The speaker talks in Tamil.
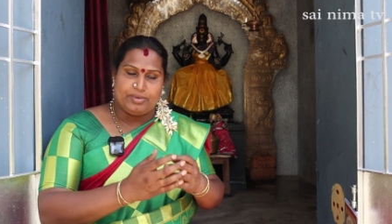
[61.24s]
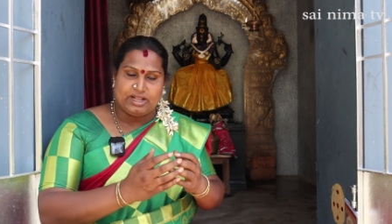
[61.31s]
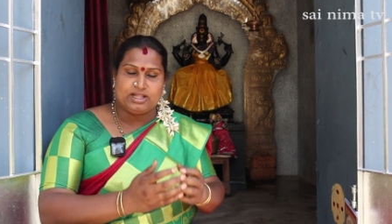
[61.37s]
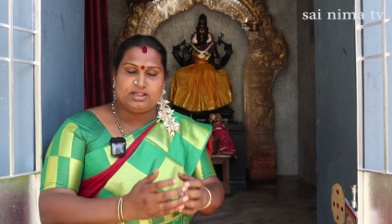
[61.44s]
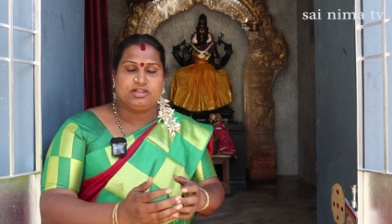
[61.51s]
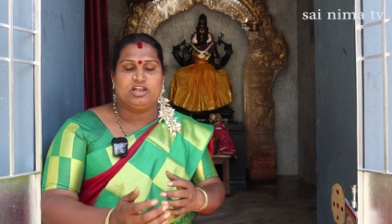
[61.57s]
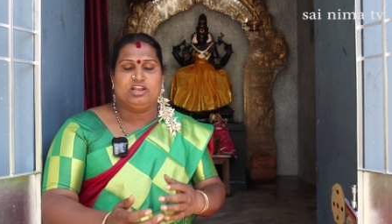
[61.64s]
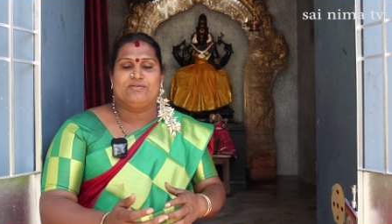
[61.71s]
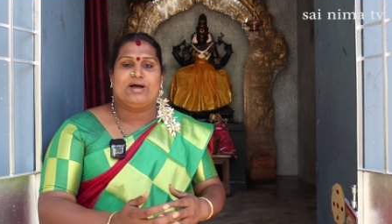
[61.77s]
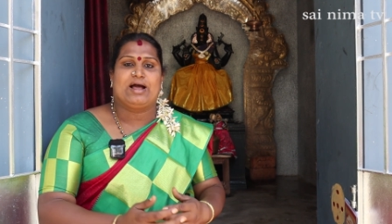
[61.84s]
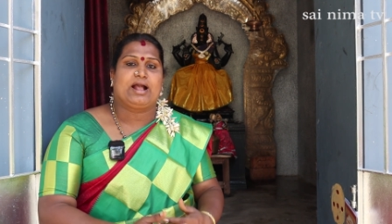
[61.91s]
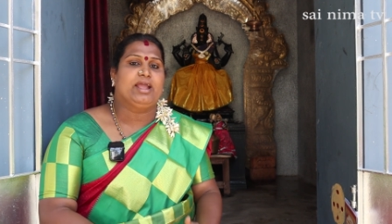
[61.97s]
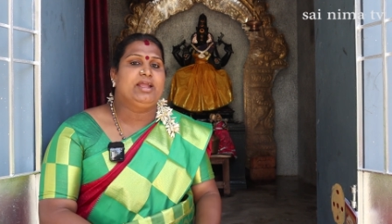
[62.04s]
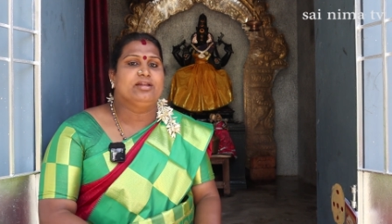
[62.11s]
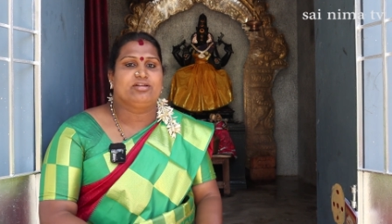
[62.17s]
மிக
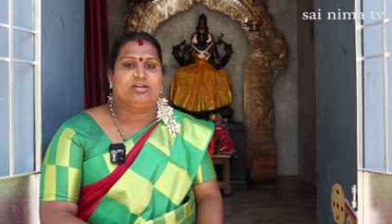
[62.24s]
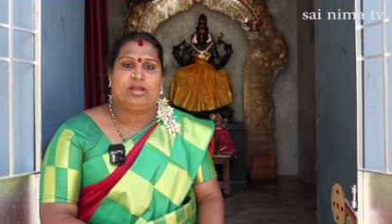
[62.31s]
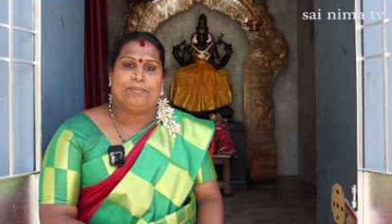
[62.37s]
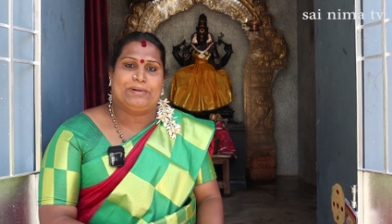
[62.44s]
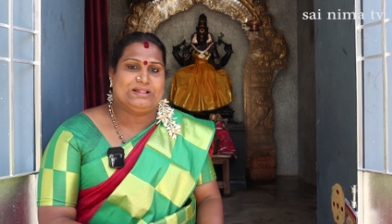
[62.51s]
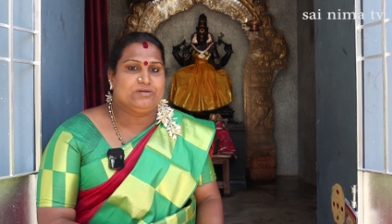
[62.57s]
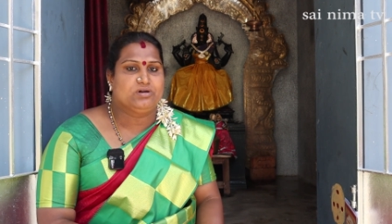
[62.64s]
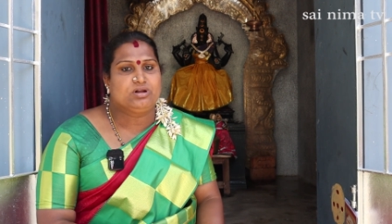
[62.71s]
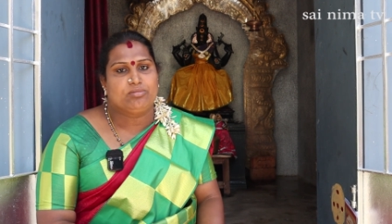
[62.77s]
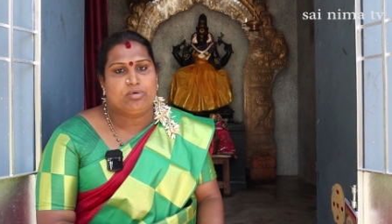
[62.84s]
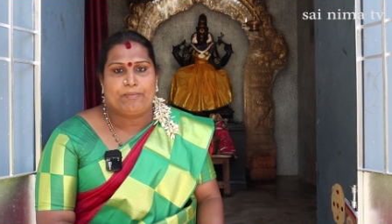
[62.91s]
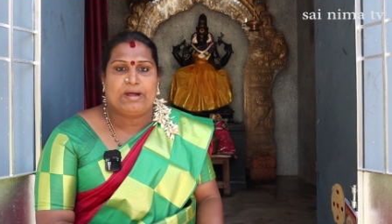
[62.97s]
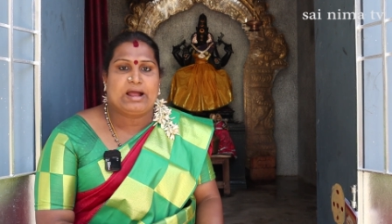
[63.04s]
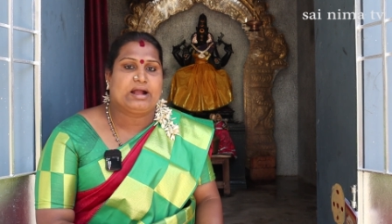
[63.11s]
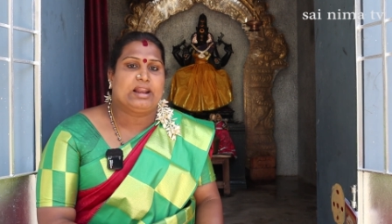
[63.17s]
தெளிவாக இன்றைய பதிவில்
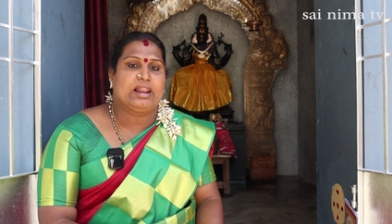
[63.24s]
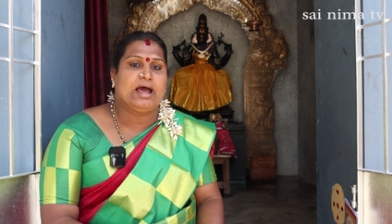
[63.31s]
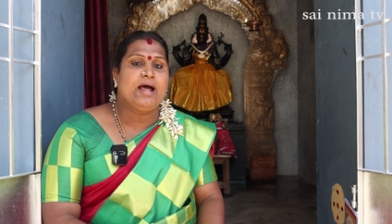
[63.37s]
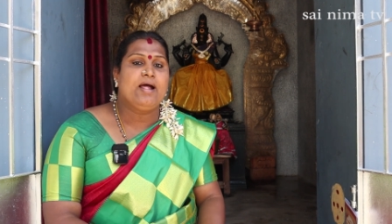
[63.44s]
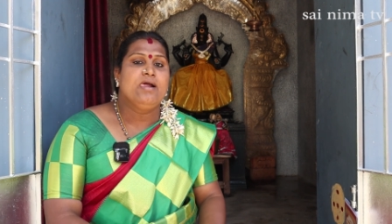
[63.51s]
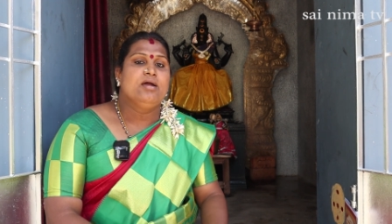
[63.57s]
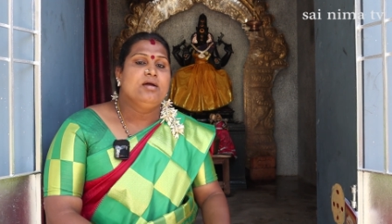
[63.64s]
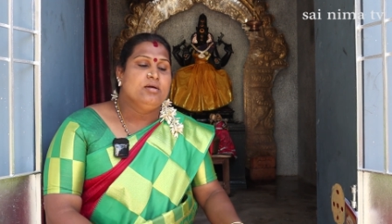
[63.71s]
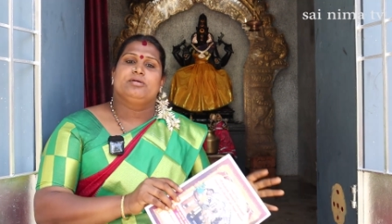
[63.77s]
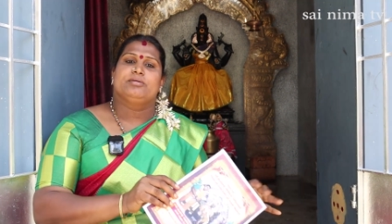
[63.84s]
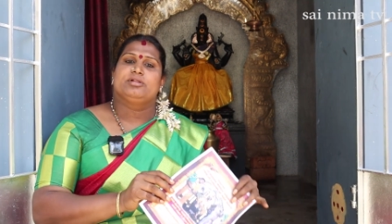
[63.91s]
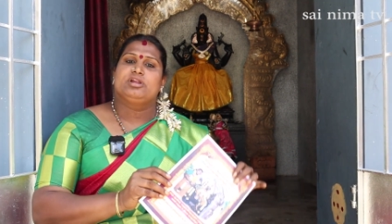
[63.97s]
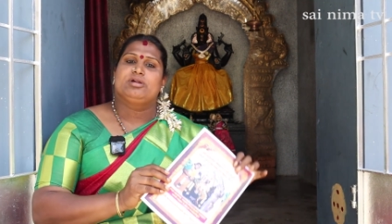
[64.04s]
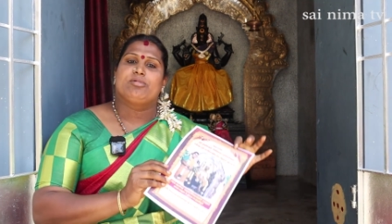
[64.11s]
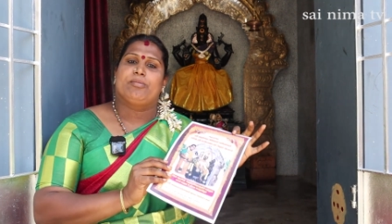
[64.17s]
நம்ம பார்க்கலாம் இது
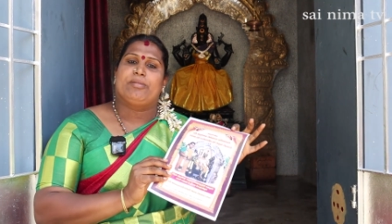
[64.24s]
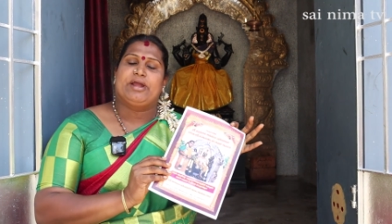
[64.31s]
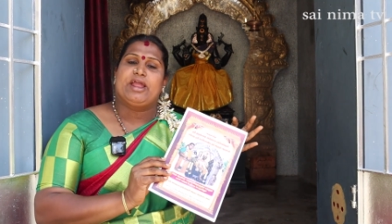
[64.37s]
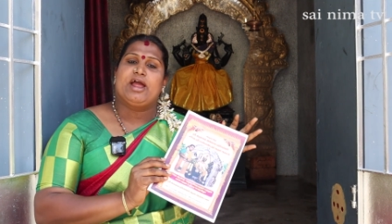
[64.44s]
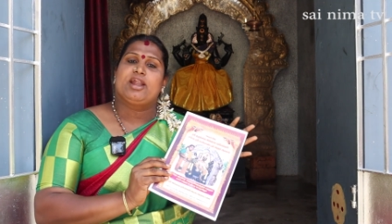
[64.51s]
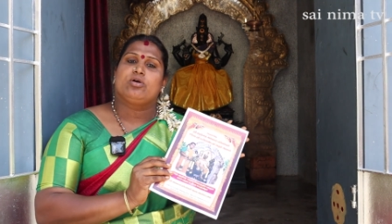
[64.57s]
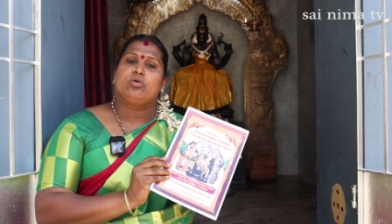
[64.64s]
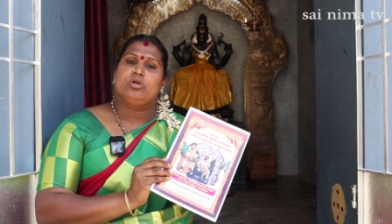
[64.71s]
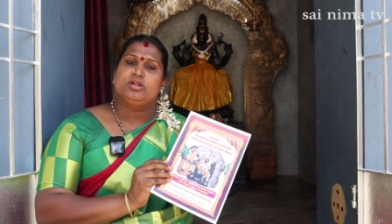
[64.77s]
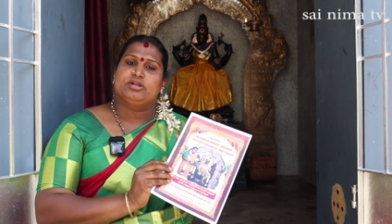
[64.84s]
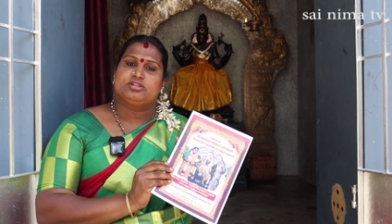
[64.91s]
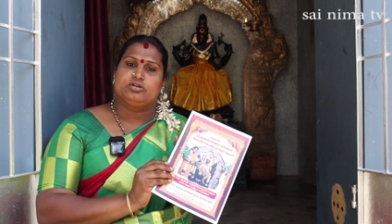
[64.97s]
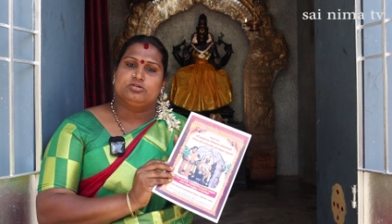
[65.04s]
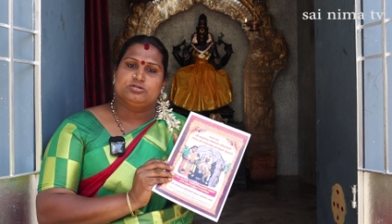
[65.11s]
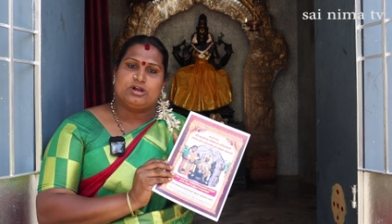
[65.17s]
வந்து நம்ம மயான கொள்ள
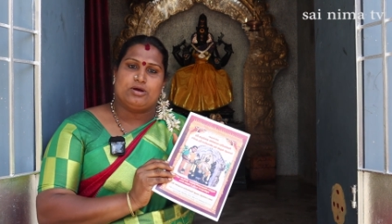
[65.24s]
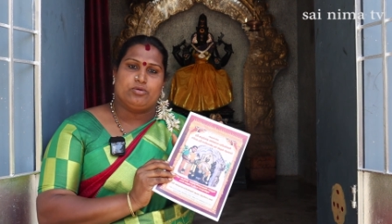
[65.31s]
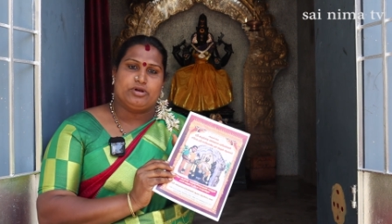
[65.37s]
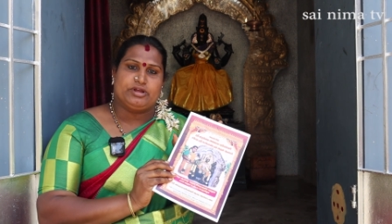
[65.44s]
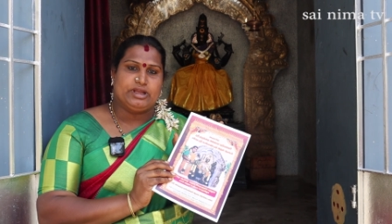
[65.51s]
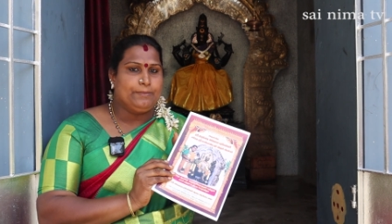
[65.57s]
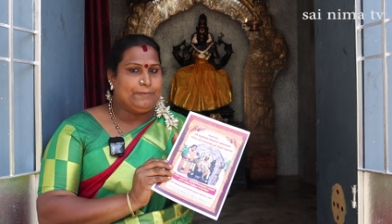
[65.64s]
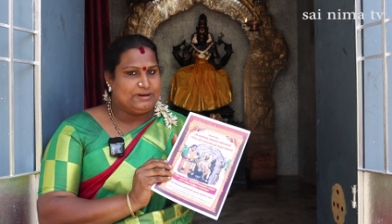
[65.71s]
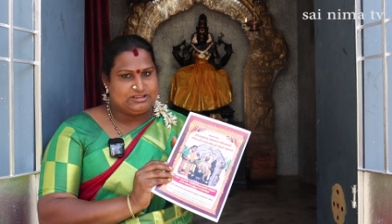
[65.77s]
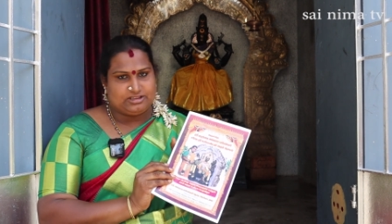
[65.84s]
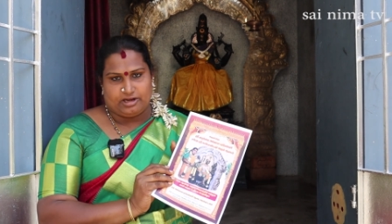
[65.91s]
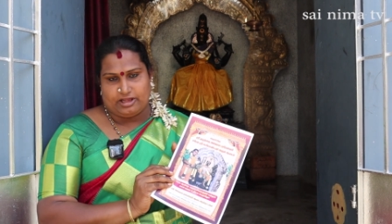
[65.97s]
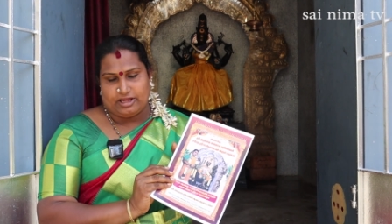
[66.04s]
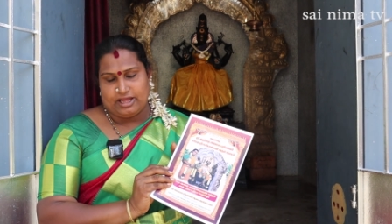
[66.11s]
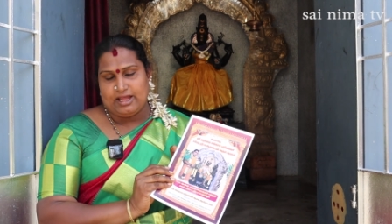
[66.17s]
திருவிழாவுடைய
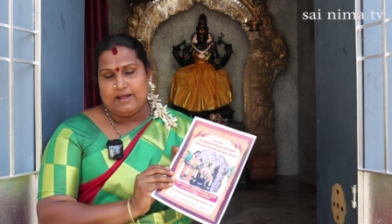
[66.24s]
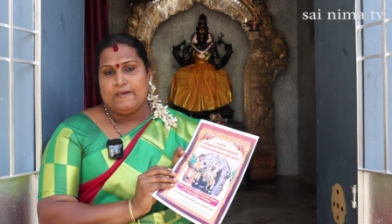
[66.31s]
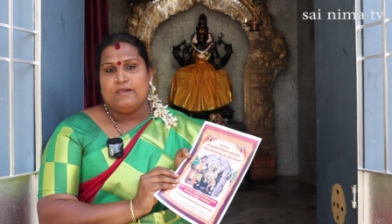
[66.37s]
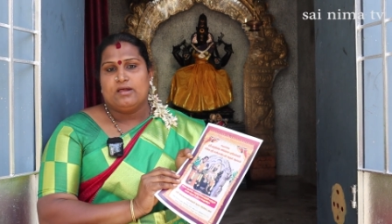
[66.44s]
பத்திரிக்கை